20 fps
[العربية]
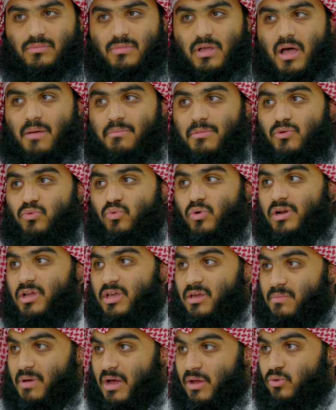امنوا
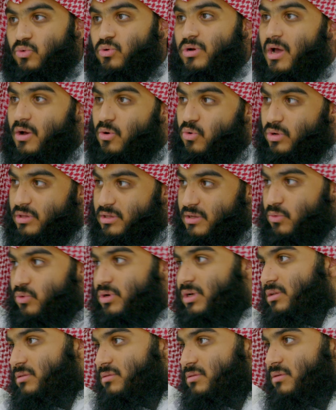والايمان هنا هو
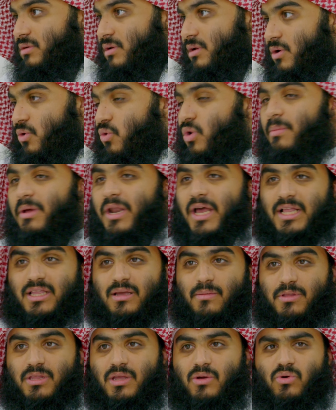التوحيد ومن
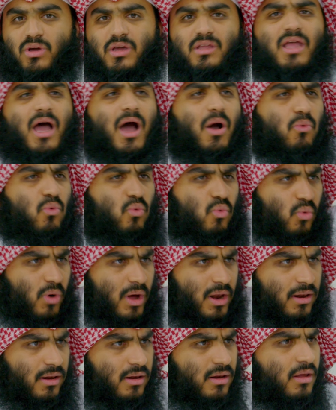اتى بالتوحيد
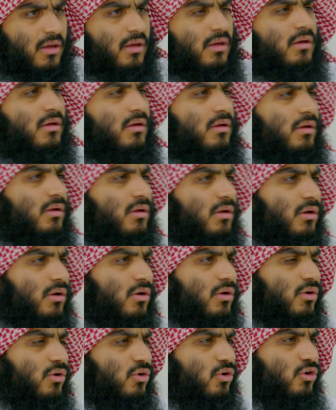اول
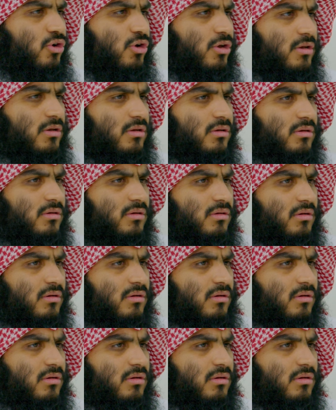ركن